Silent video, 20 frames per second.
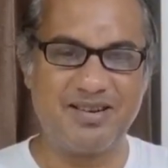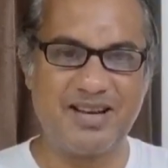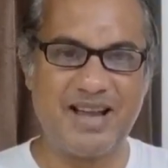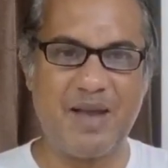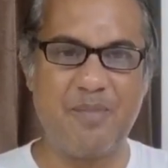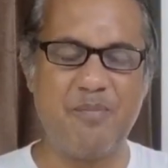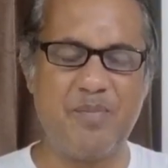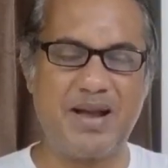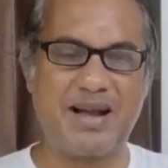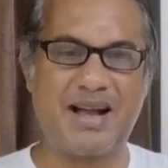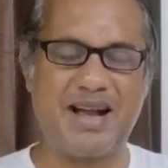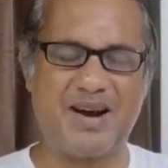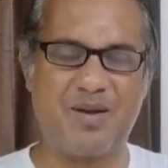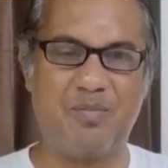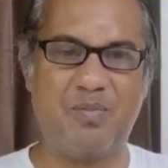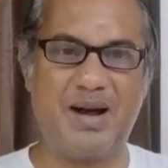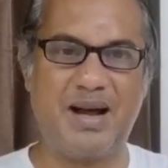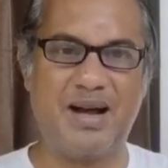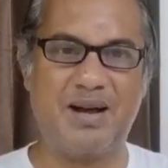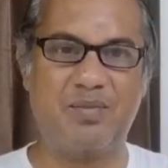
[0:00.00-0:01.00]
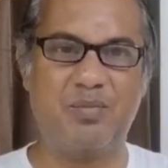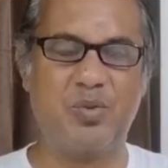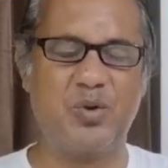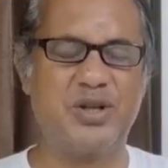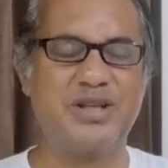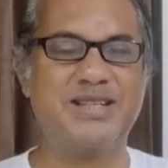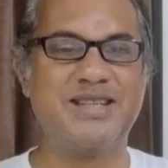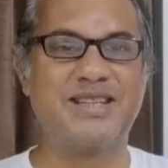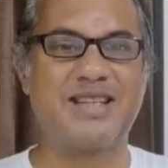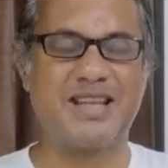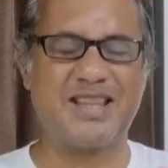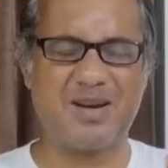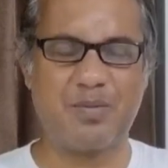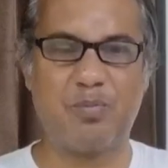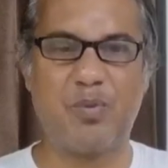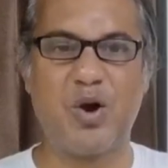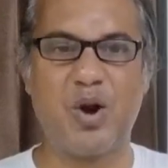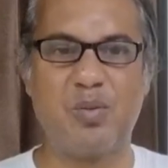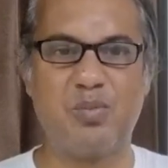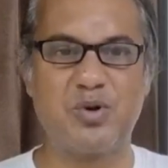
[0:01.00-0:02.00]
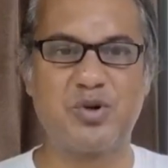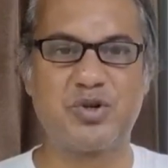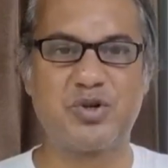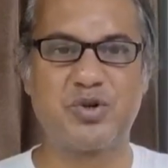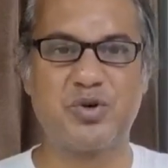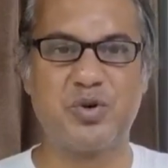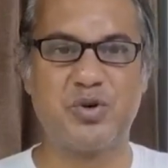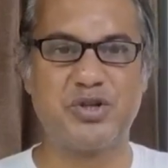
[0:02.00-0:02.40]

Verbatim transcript: গেম মেকার বা বলি যে তাদের পরামর্শ